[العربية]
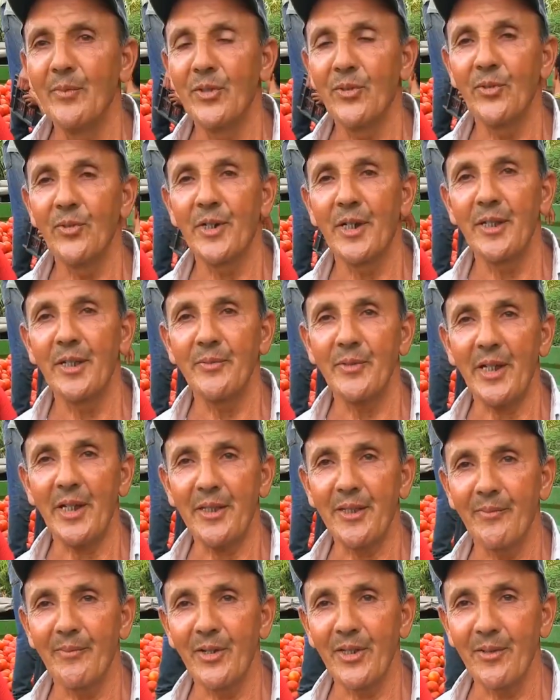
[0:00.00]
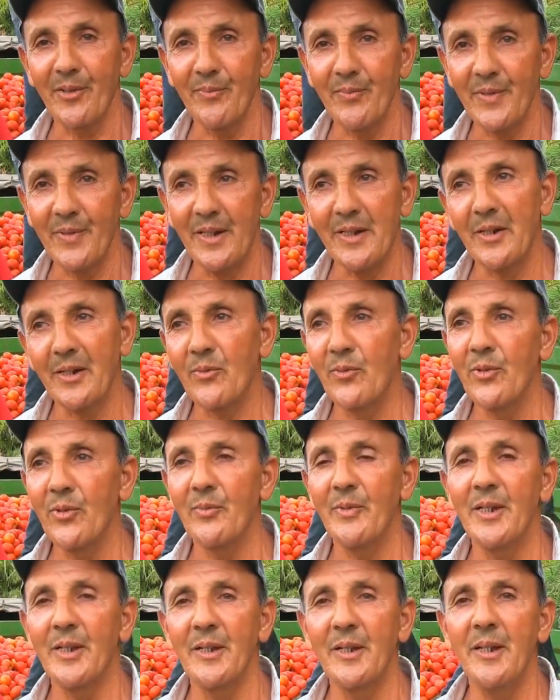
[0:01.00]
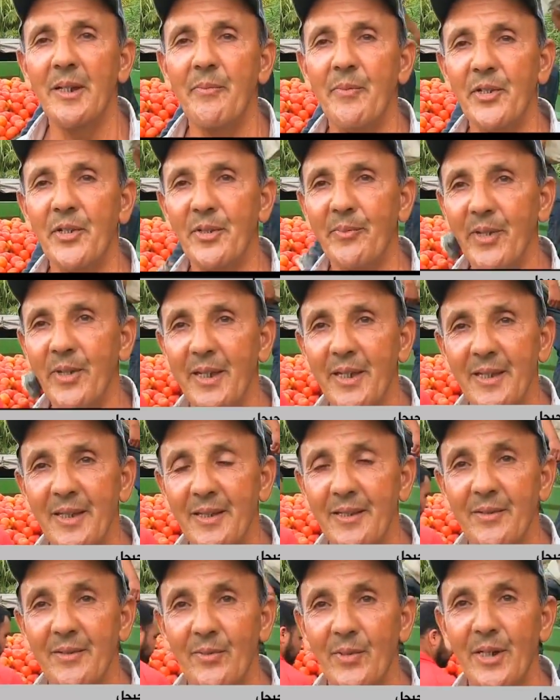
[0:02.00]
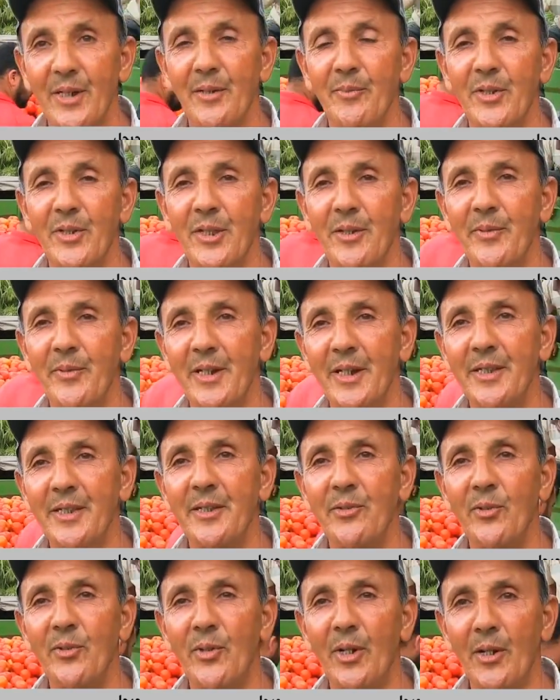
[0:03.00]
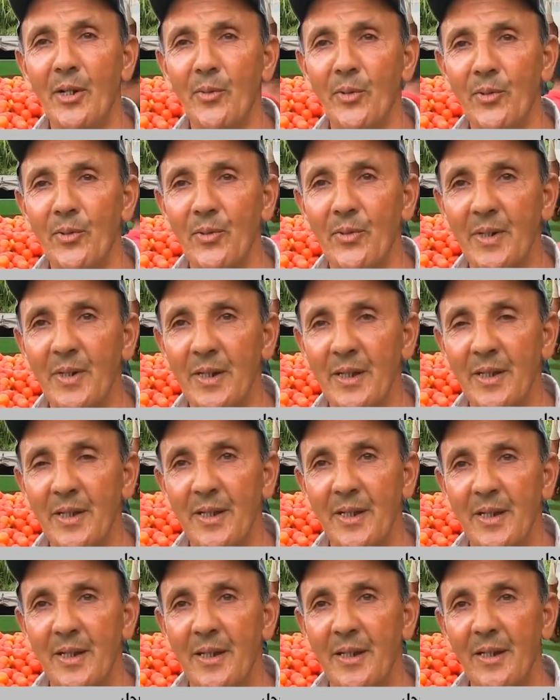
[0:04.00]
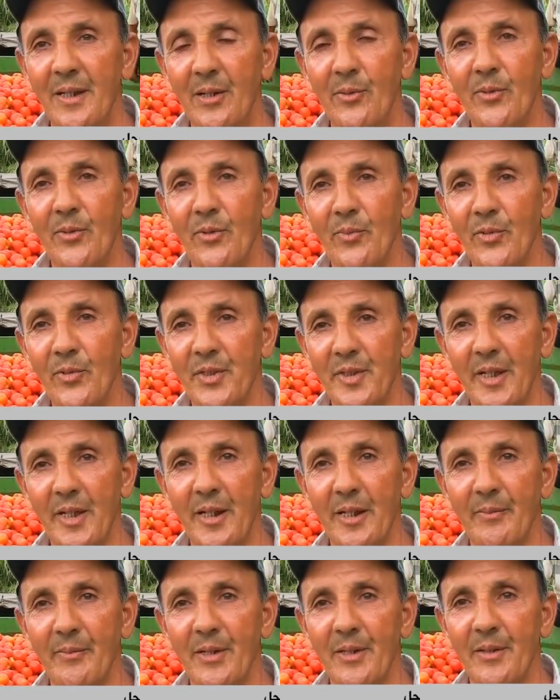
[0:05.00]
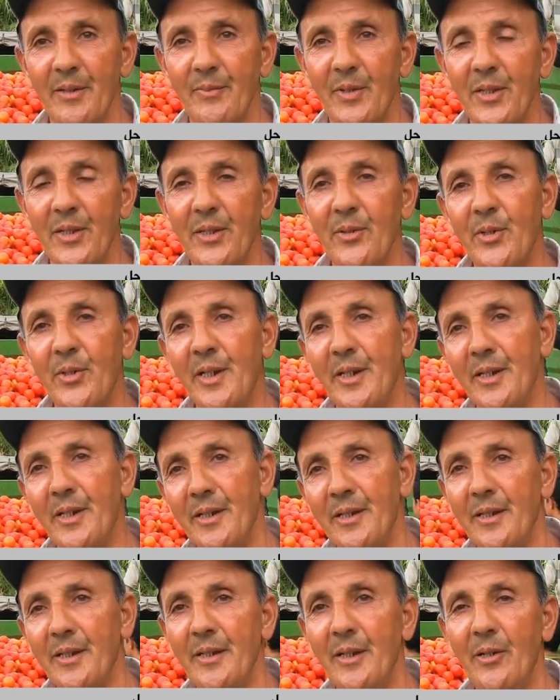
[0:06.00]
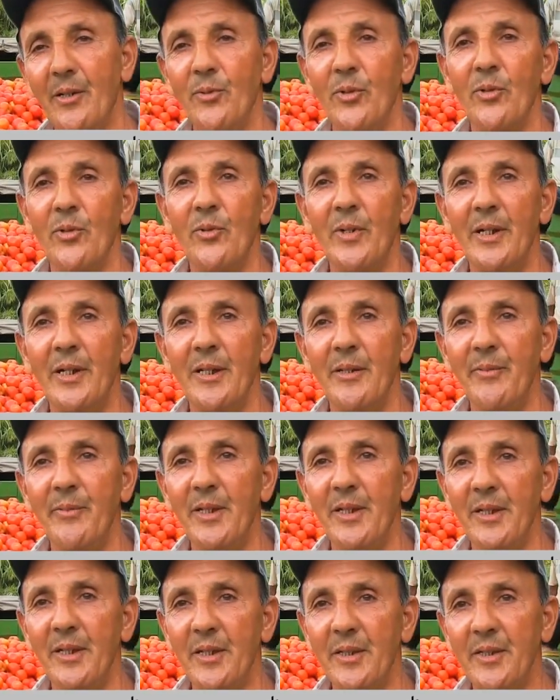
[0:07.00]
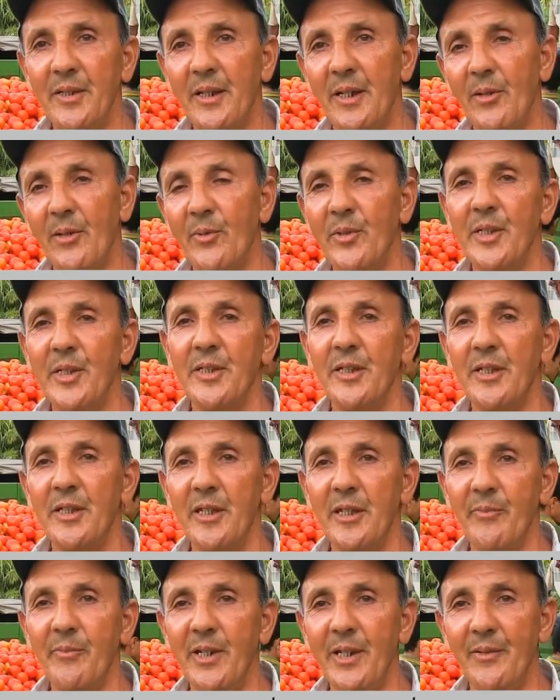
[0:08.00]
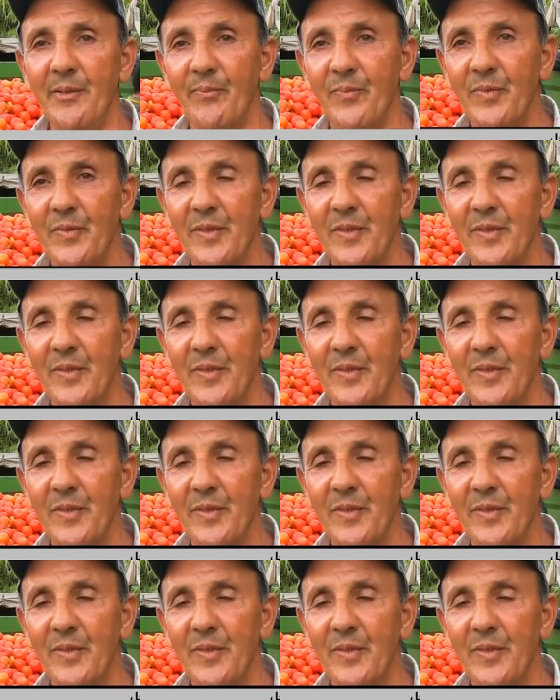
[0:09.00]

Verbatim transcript: المنتوج هذا نتاع الطماطم حنا نقولوا لاباس به حنا ماذا بينا نزيدوا نعاونوا نعاونوا المستهلك ما, ما نديوش حنا نعاودوا الواحد اللي يعاود يزيد يبيع